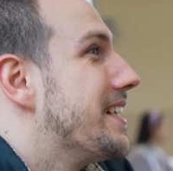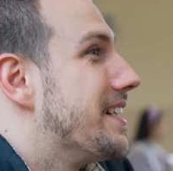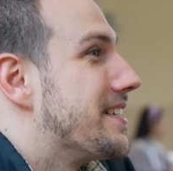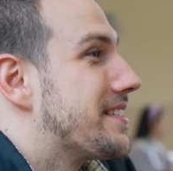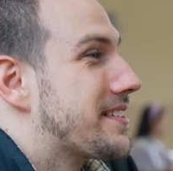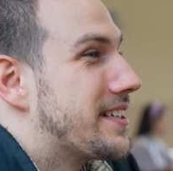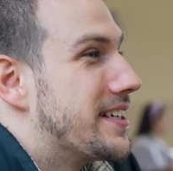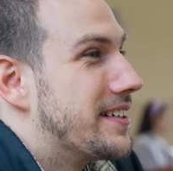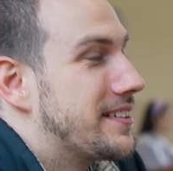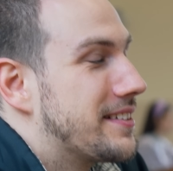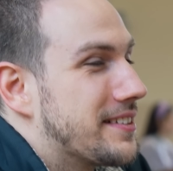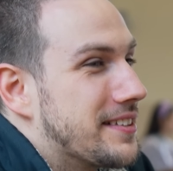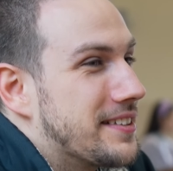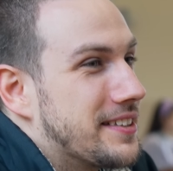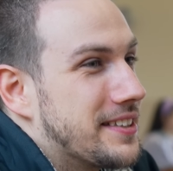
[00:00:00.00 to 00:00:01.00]
Es geht
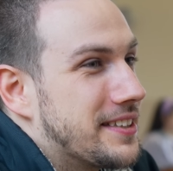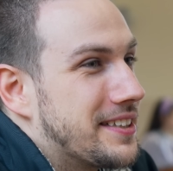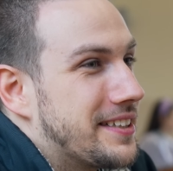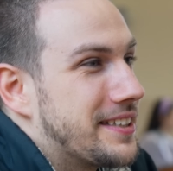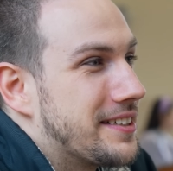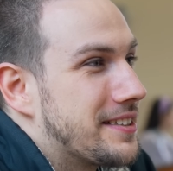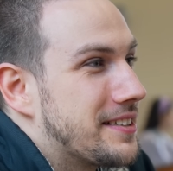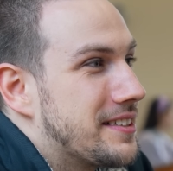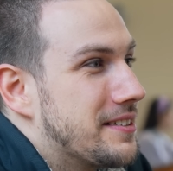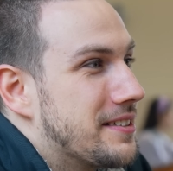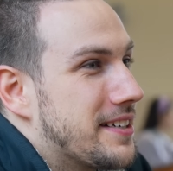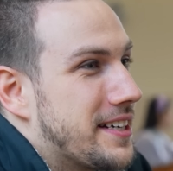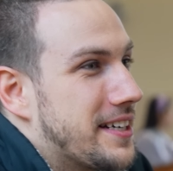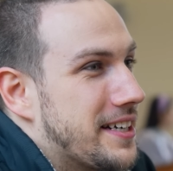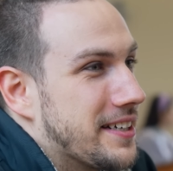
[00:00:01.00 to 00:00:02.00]
äh,
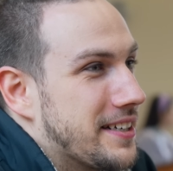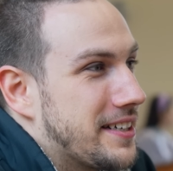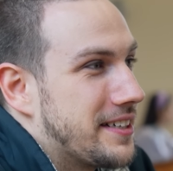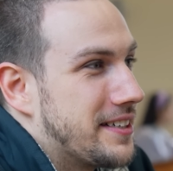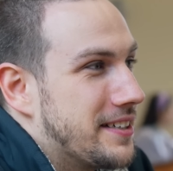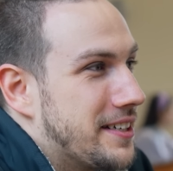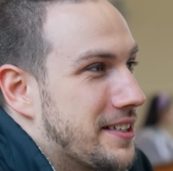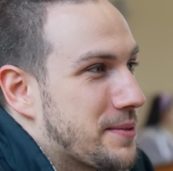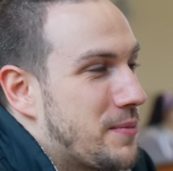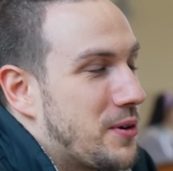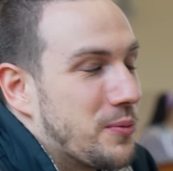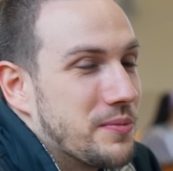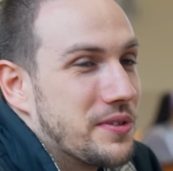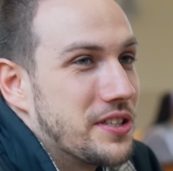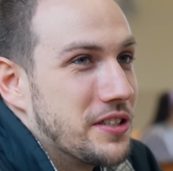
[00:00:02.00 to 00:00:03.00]
erstmal
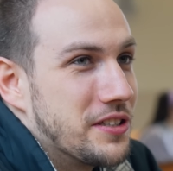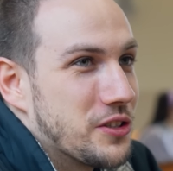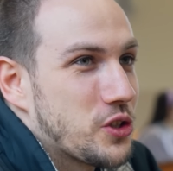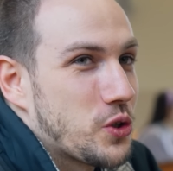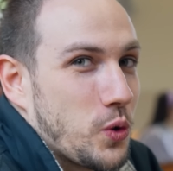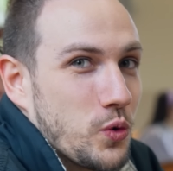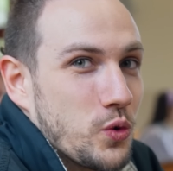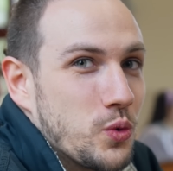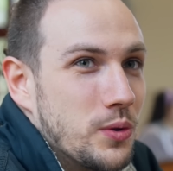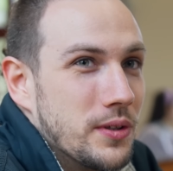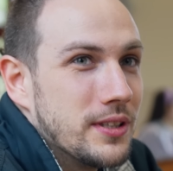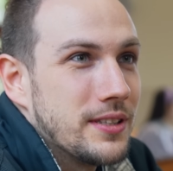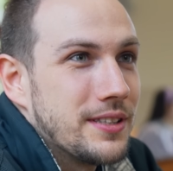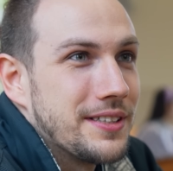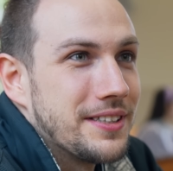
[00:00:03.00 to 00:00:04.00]
um die
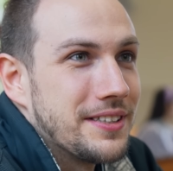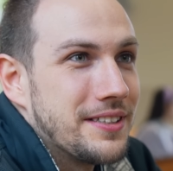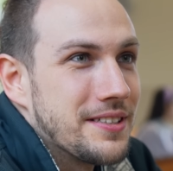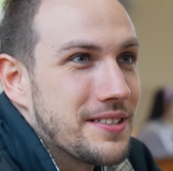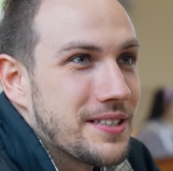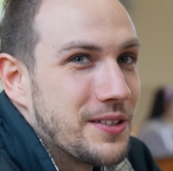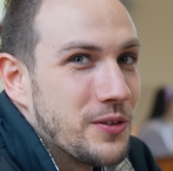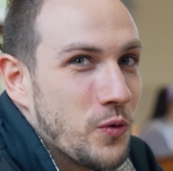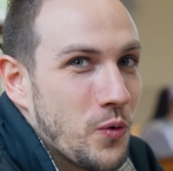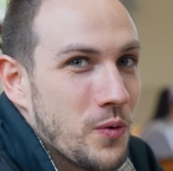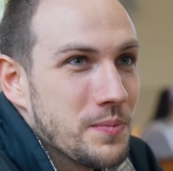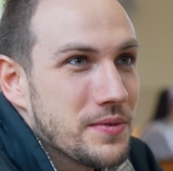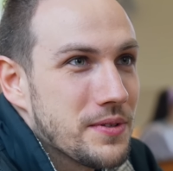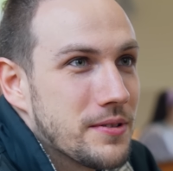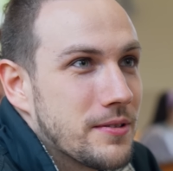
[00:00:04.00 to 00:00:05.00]
Struktur des
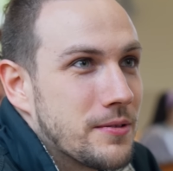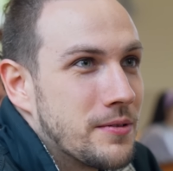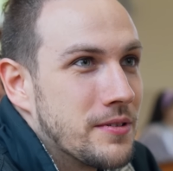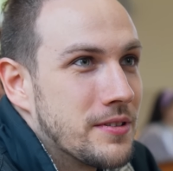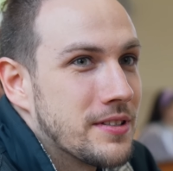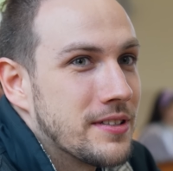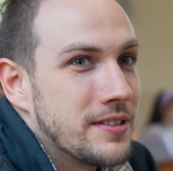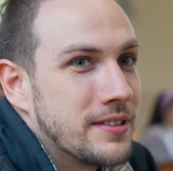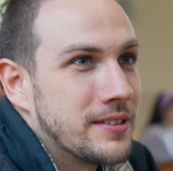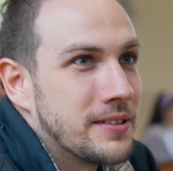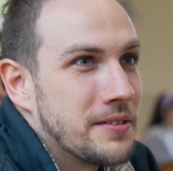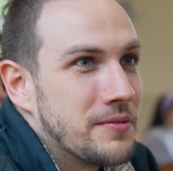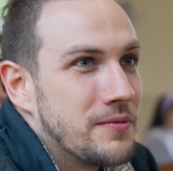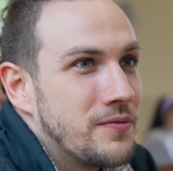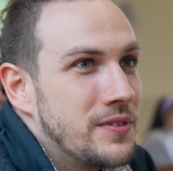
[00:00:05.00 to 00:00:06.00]
Genoms und
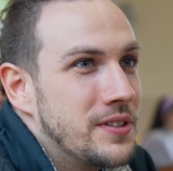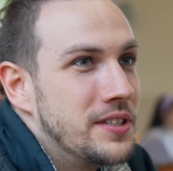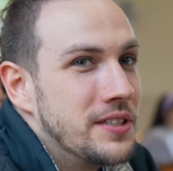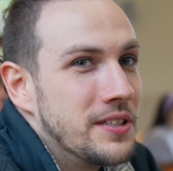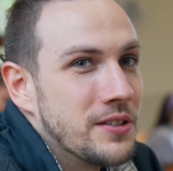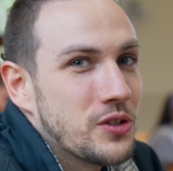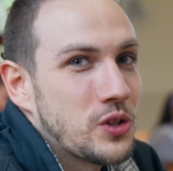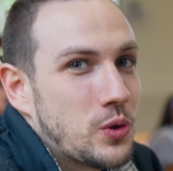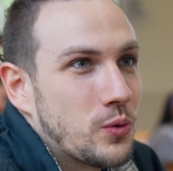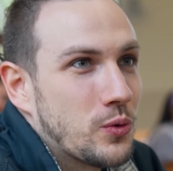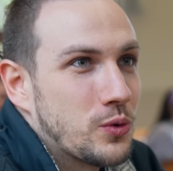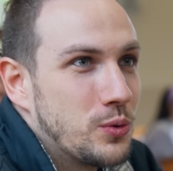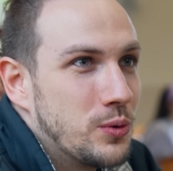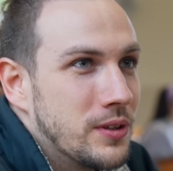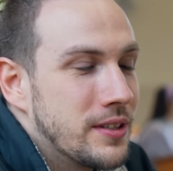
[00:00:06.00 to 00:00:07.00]
äh, wie die
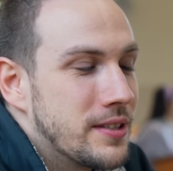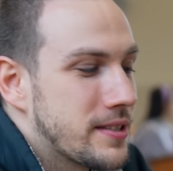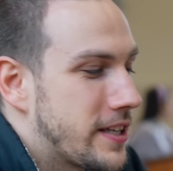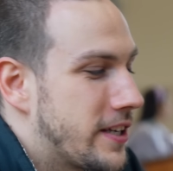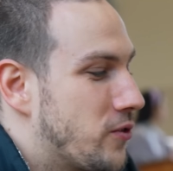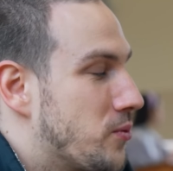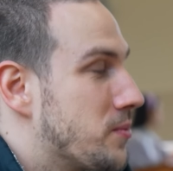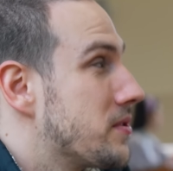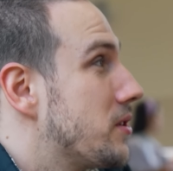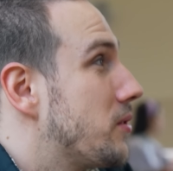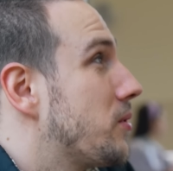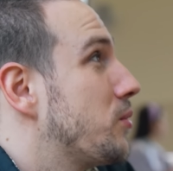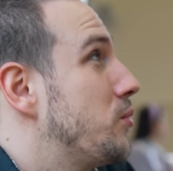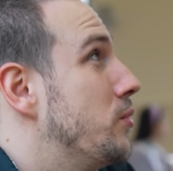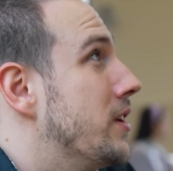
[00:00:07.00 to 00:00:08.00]
Struktur des Genoms
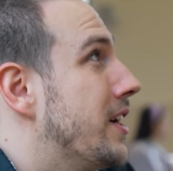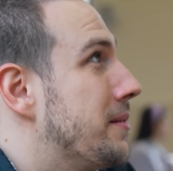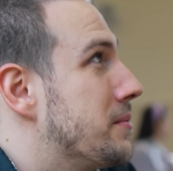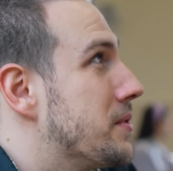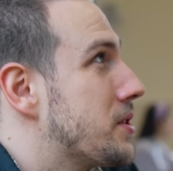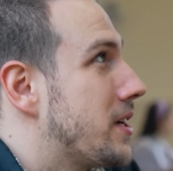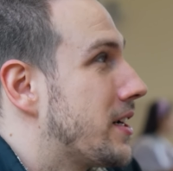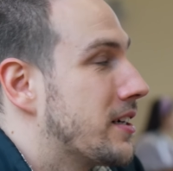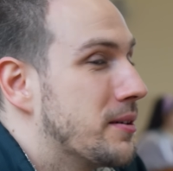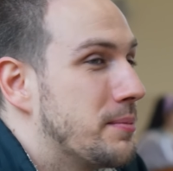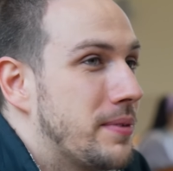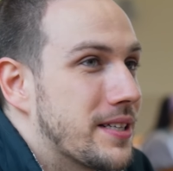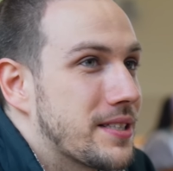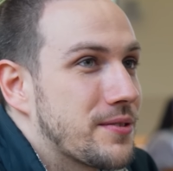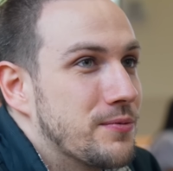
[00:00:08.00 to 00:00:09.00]
auch dynamisch
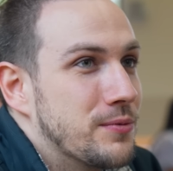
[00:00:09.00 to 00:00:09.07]
angepasst